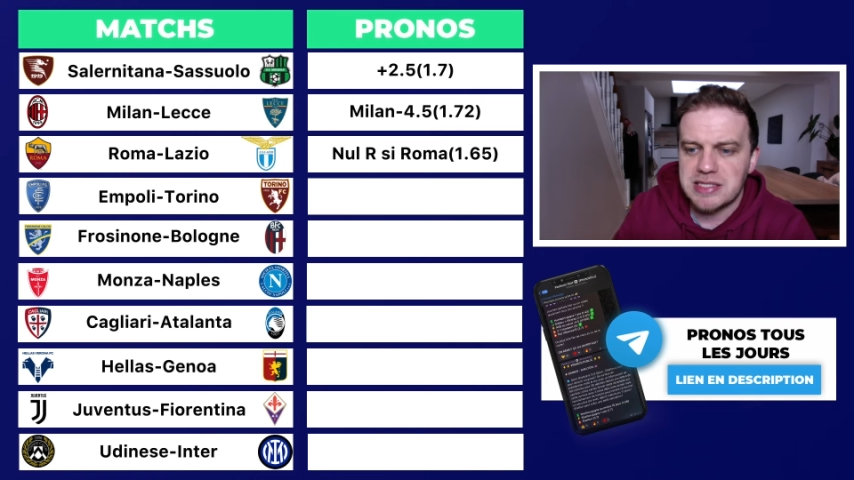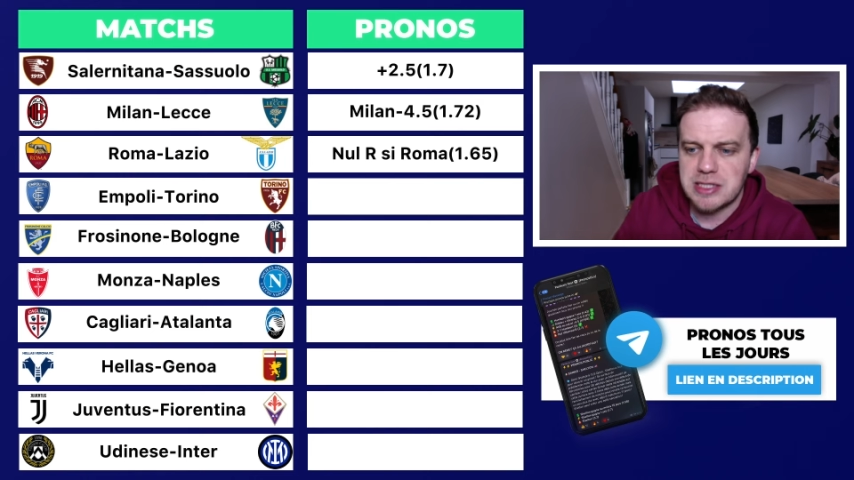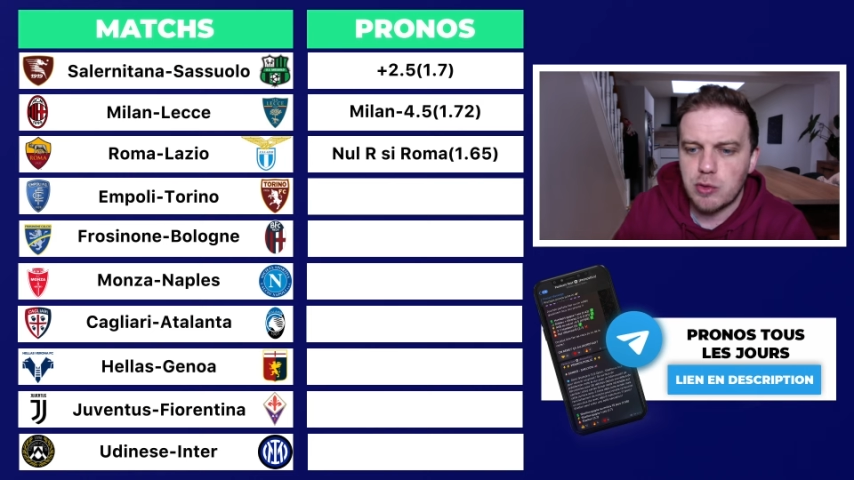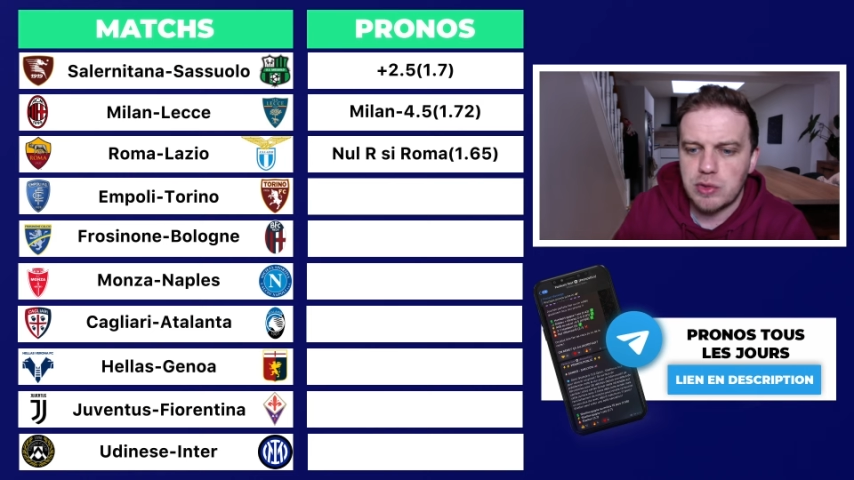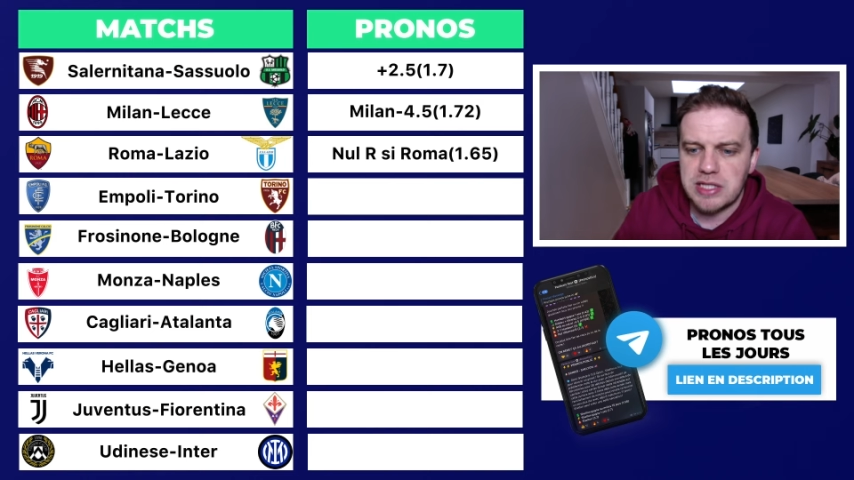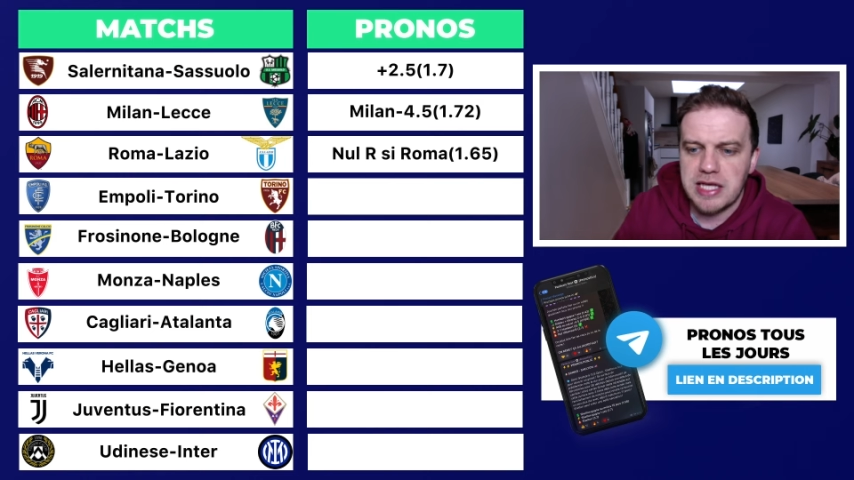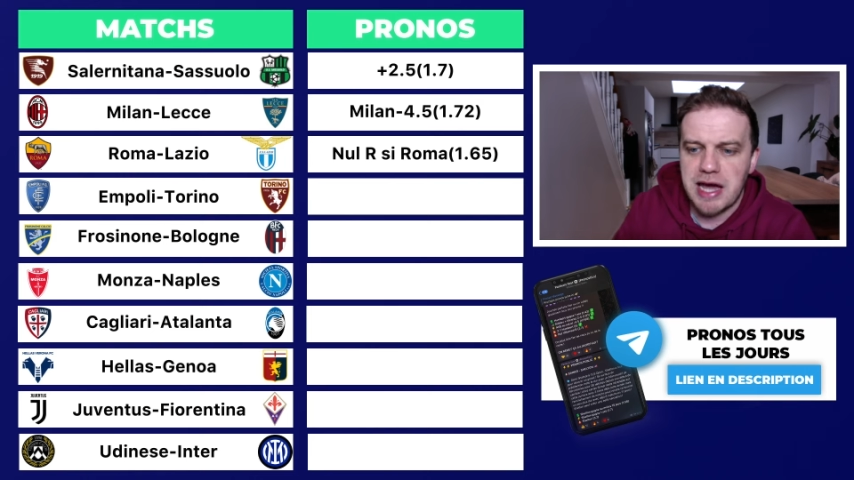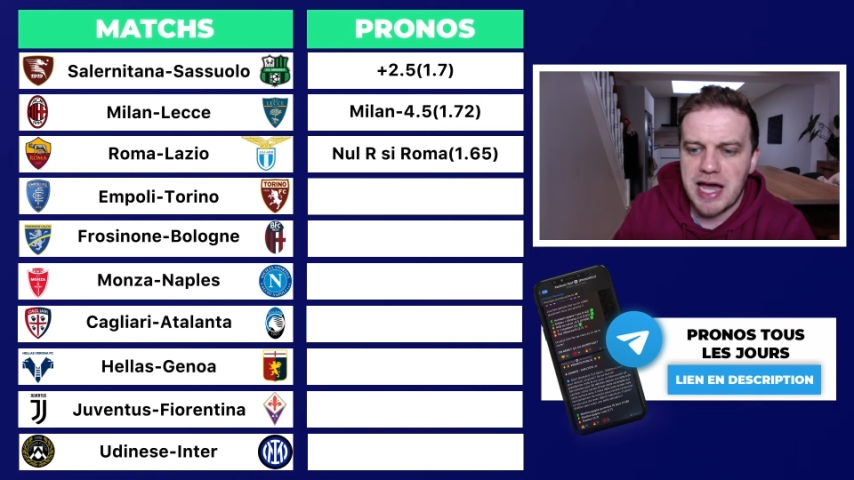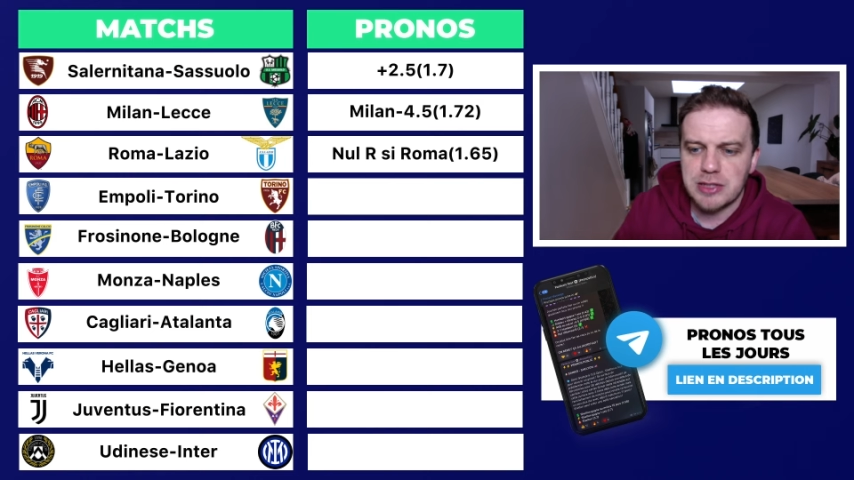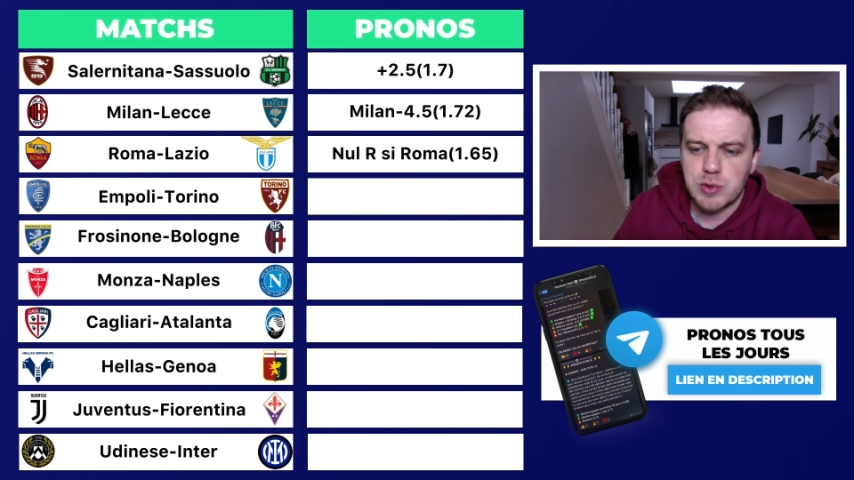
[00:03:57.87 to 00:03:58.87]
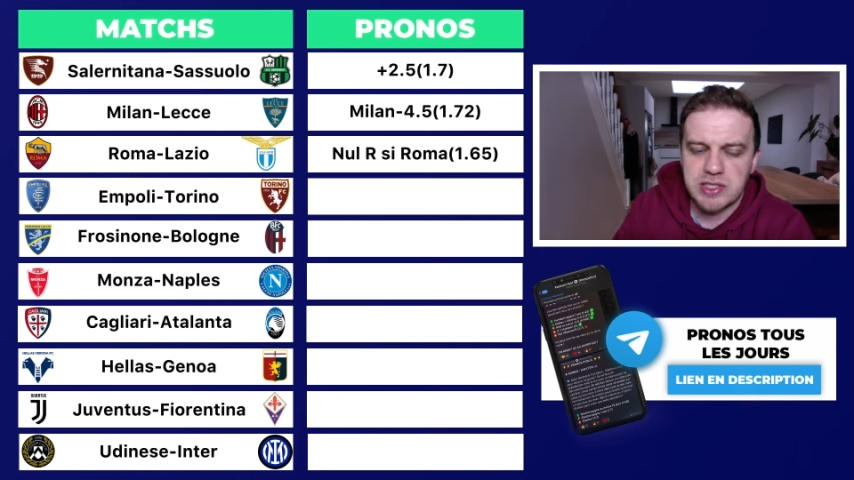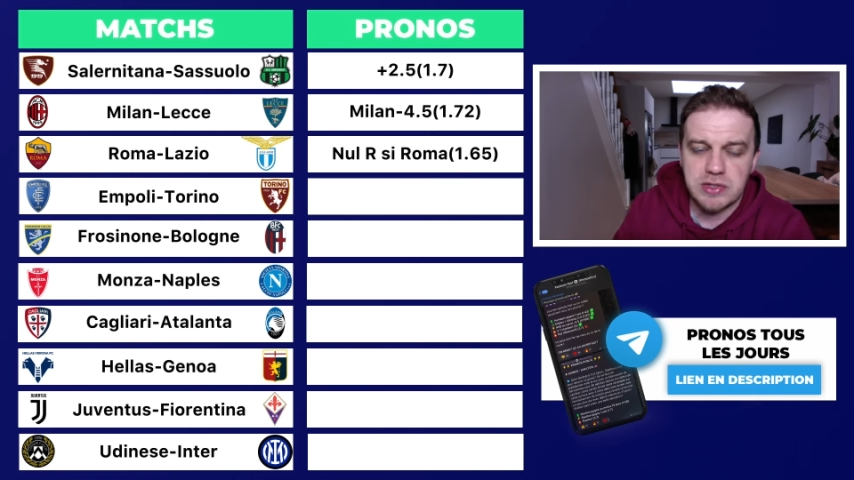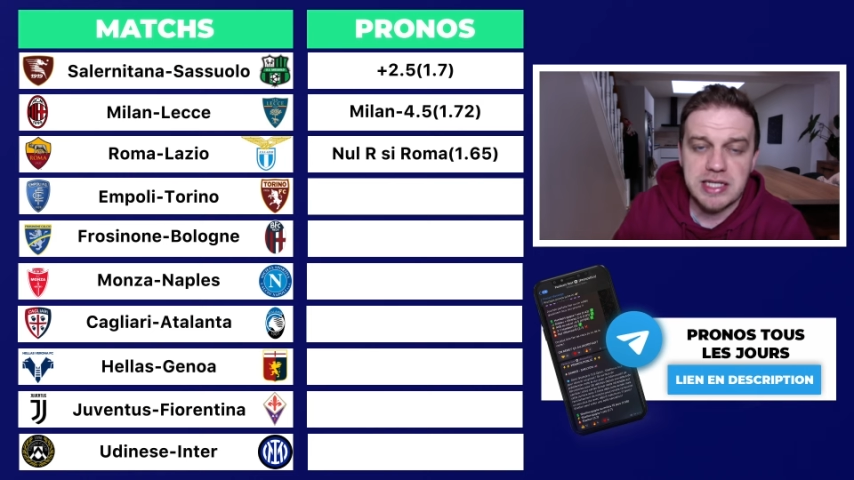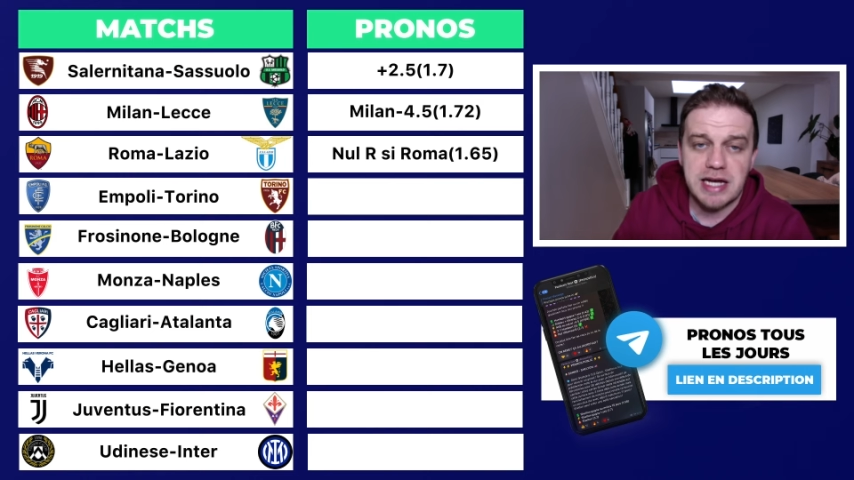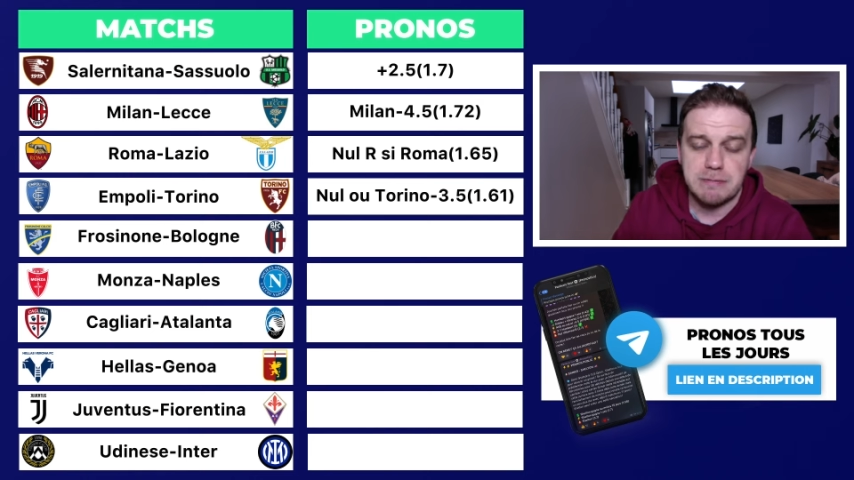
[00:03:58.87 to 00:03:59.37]
c'est côtés à
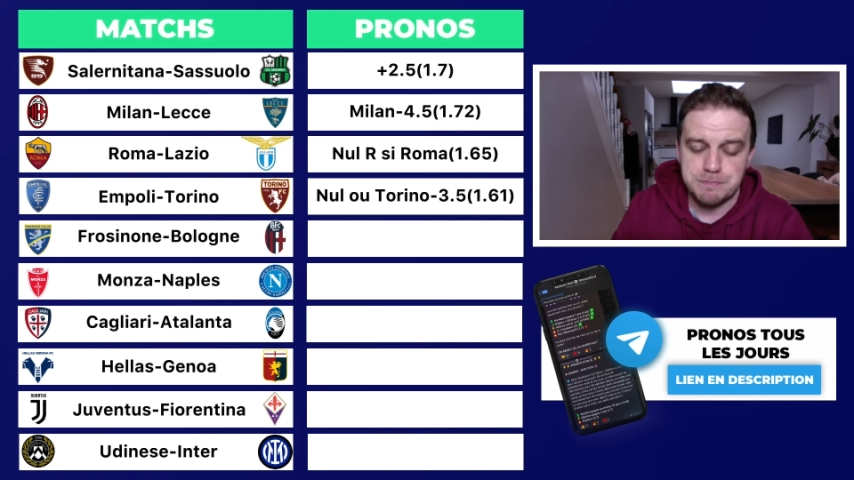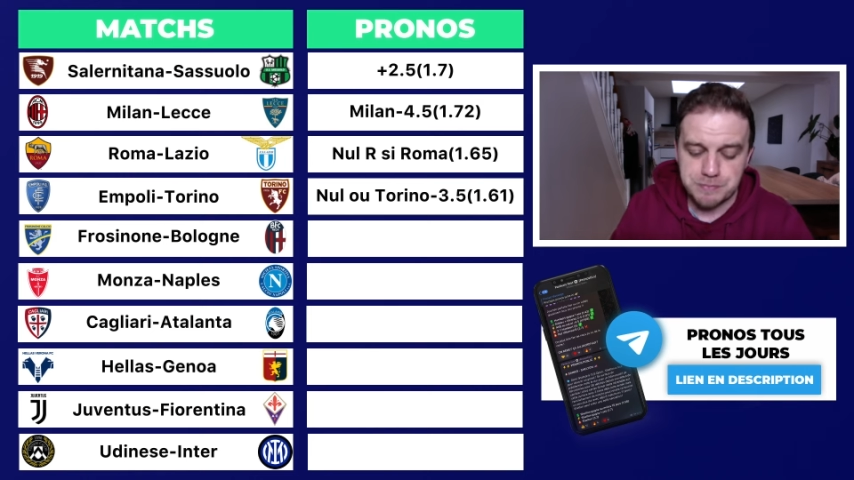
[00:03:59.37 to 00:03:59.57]
1,61.